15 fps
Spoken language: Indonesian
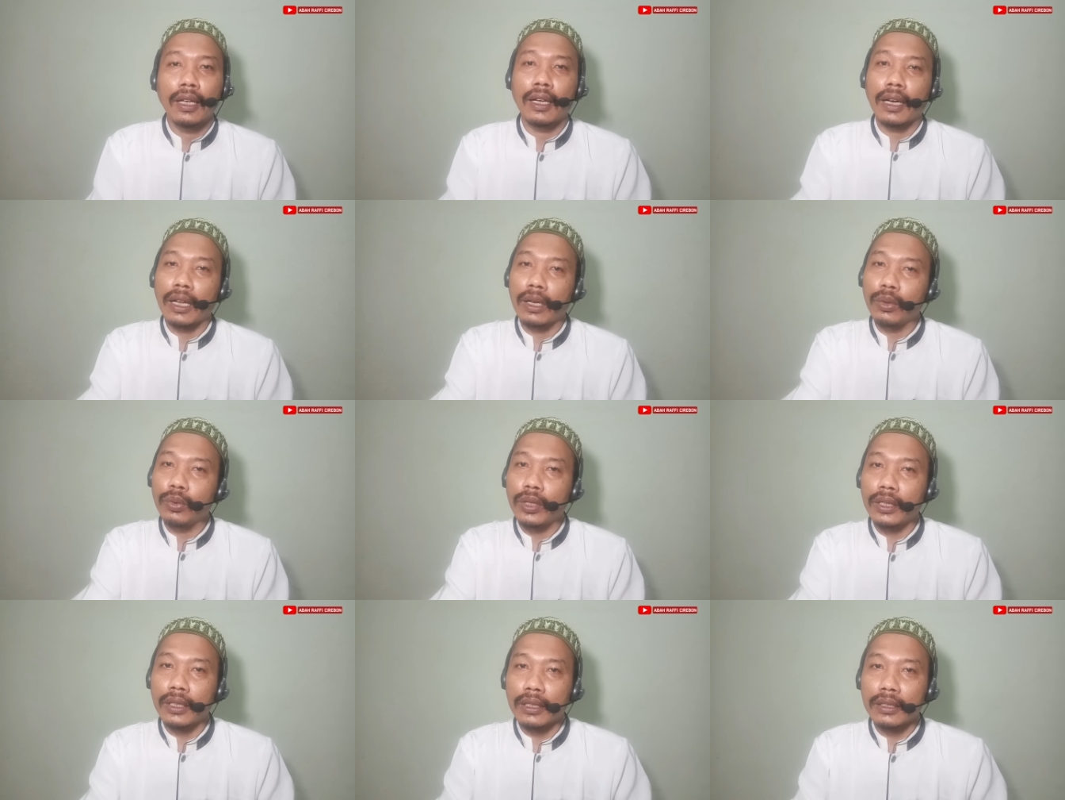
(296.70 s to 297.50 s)
lalu
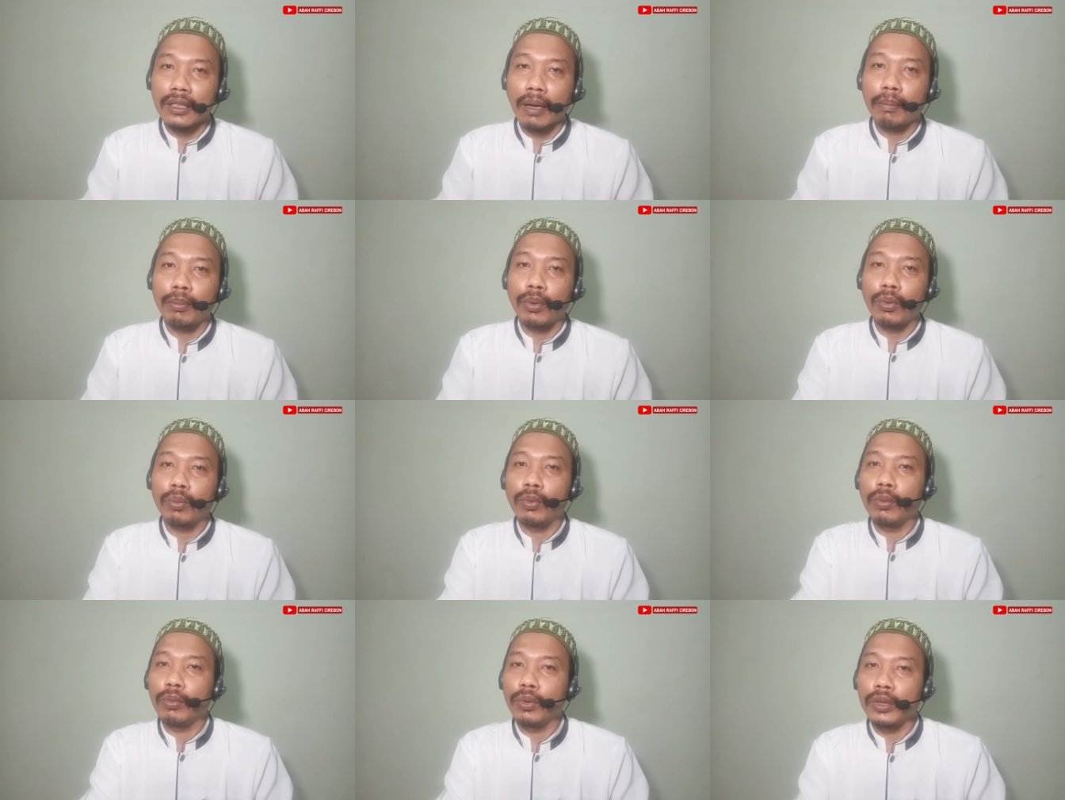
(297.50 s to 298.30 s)
kita campur
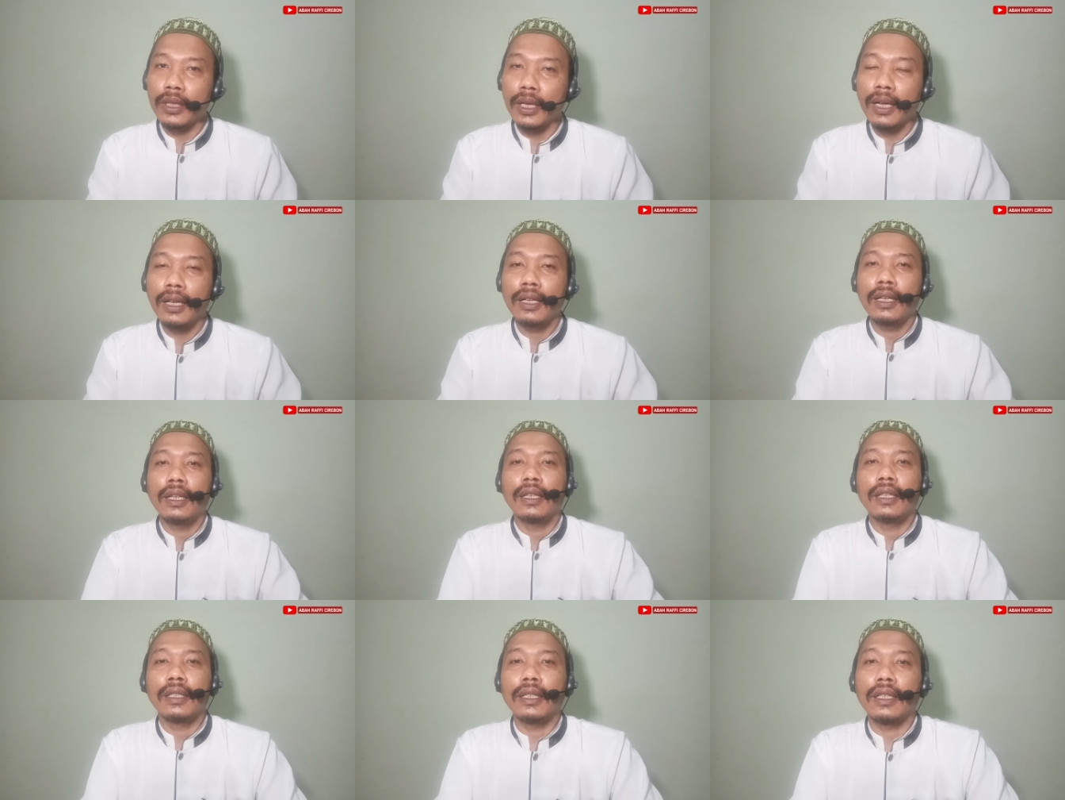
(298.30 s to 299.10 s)
bumbunya
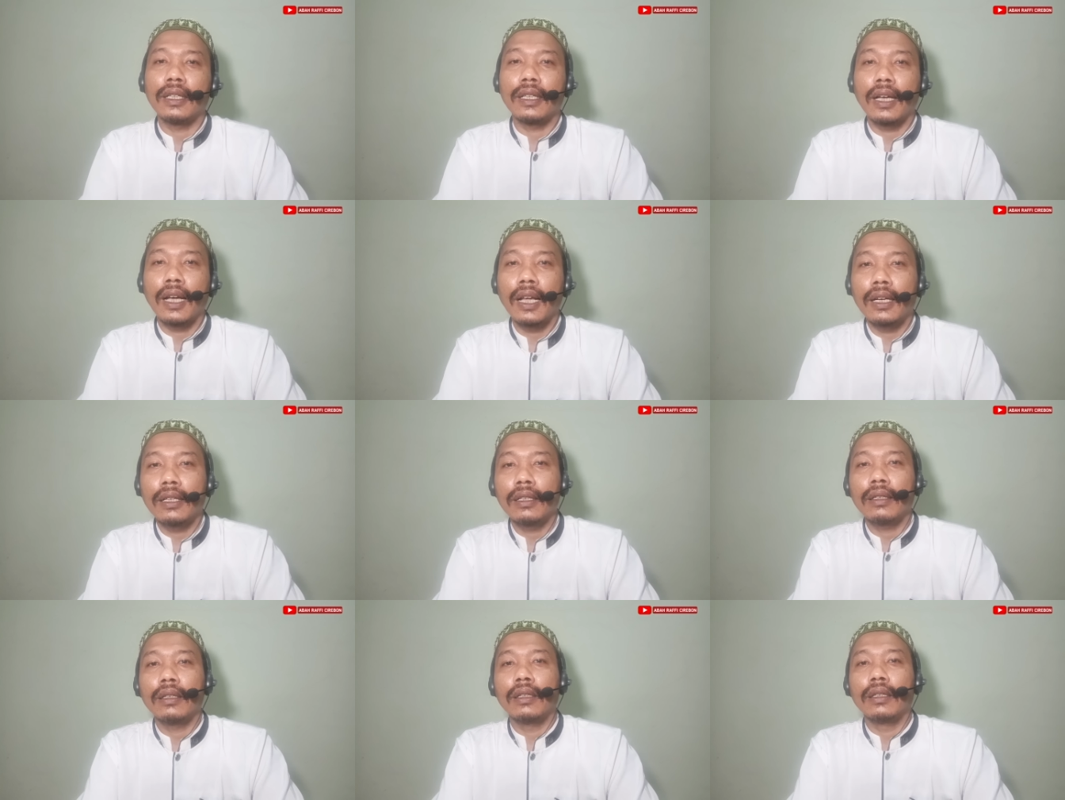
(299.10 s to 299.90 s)

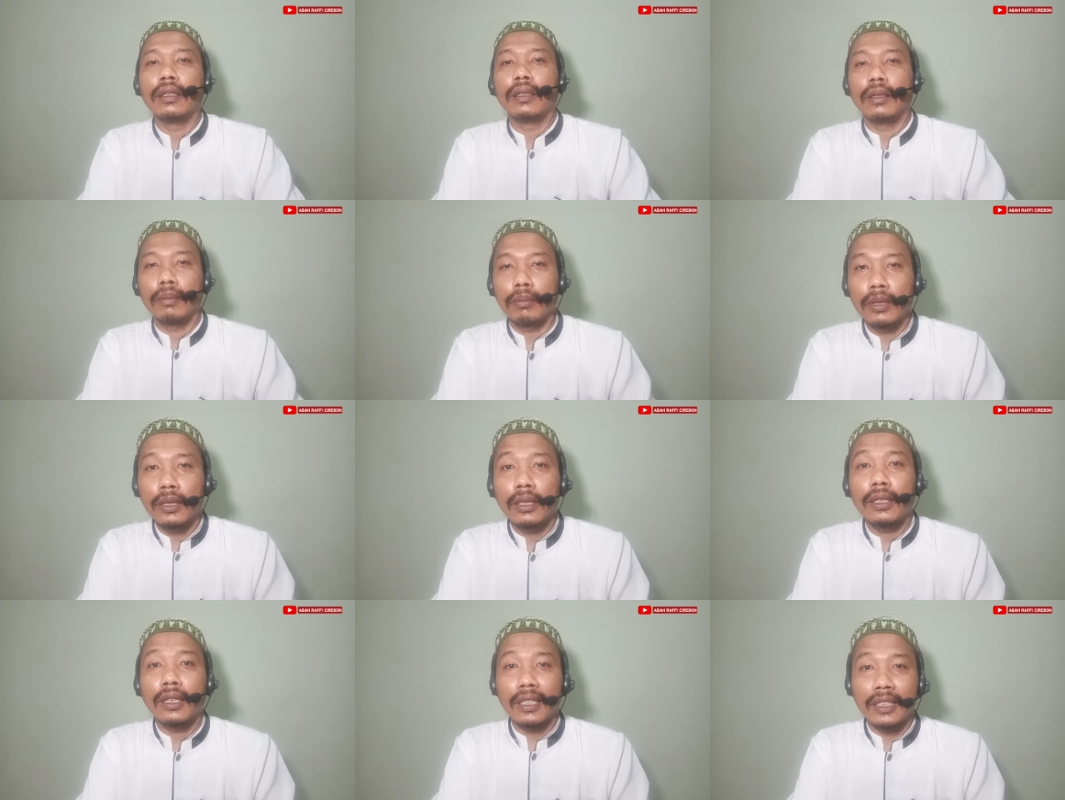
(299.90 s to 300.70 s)
dengan
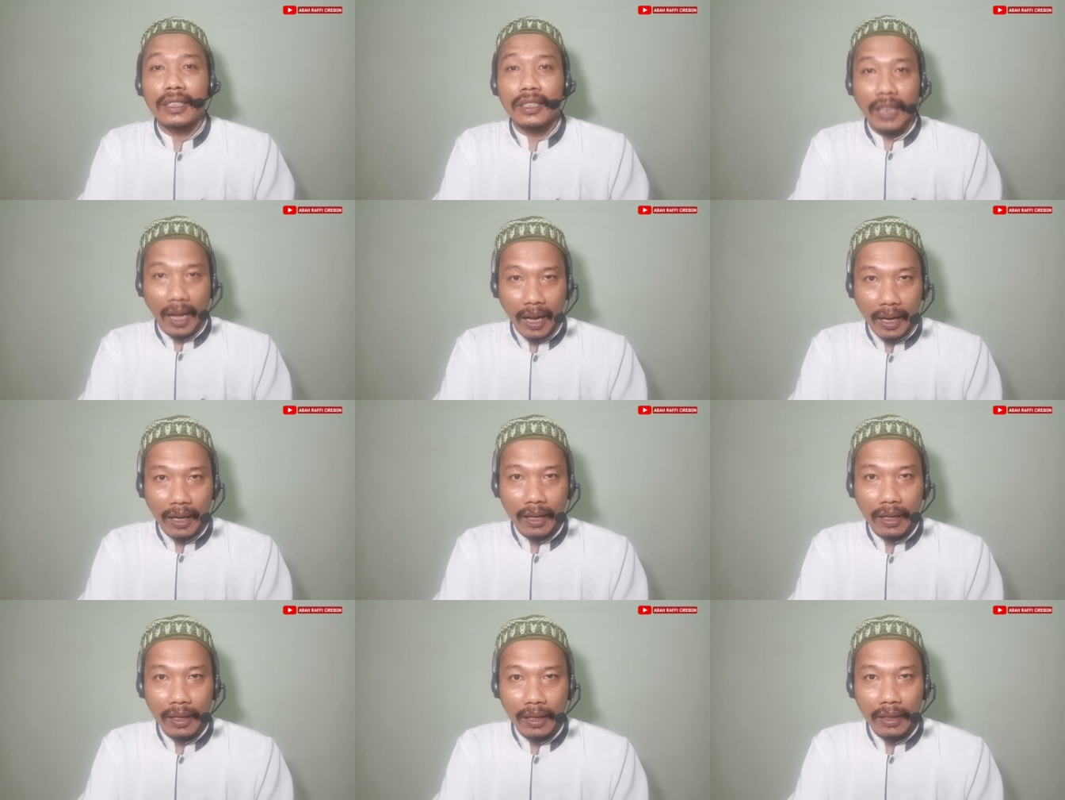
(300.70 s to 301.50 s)
merica.
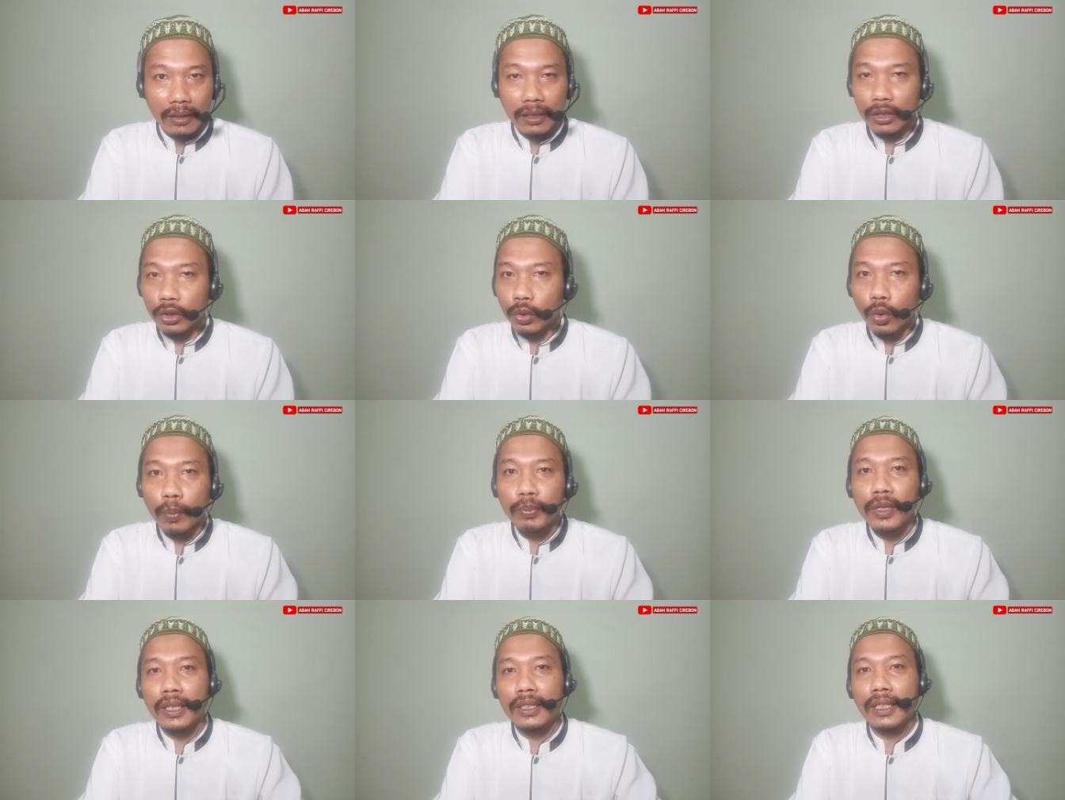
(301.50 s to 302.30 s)

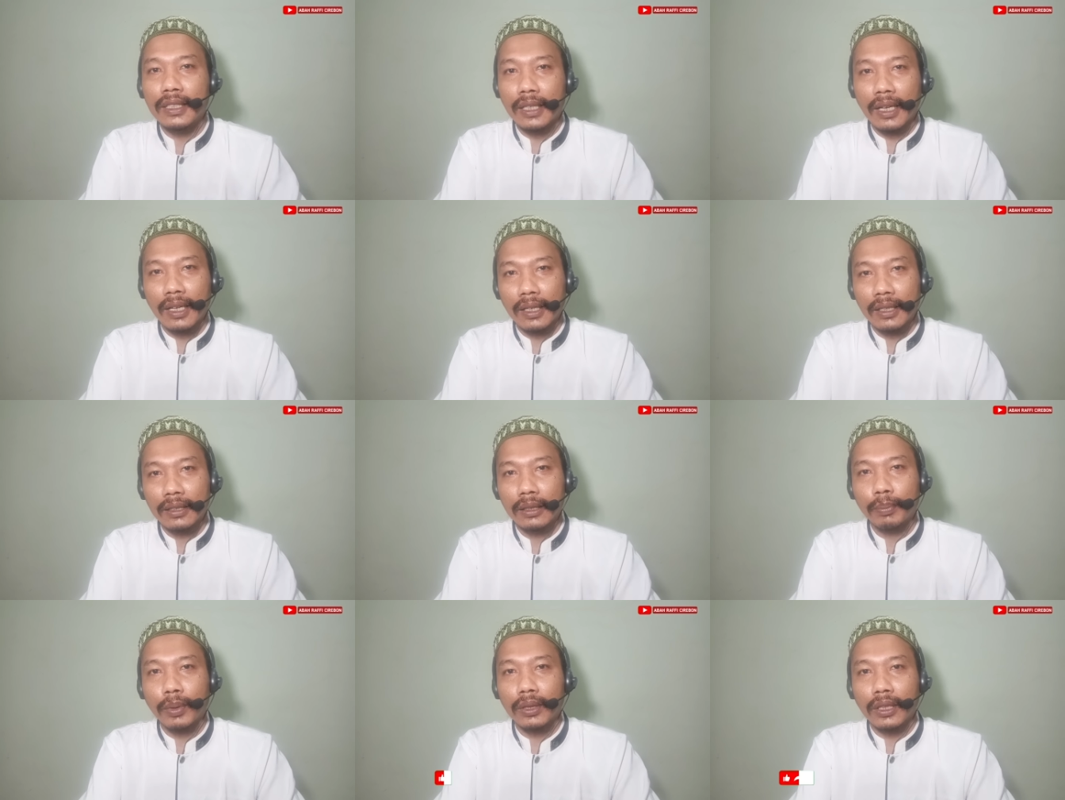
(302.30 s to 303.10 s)
Secukupnya saja
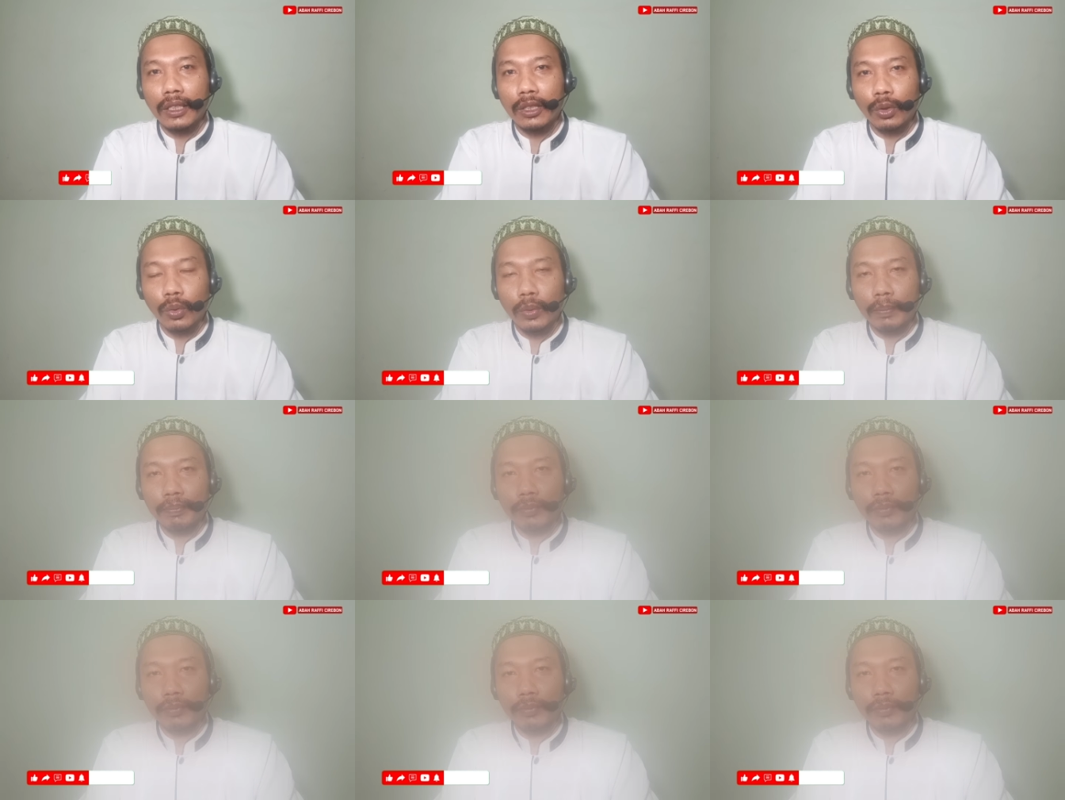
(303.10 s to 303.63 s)
seperti itu.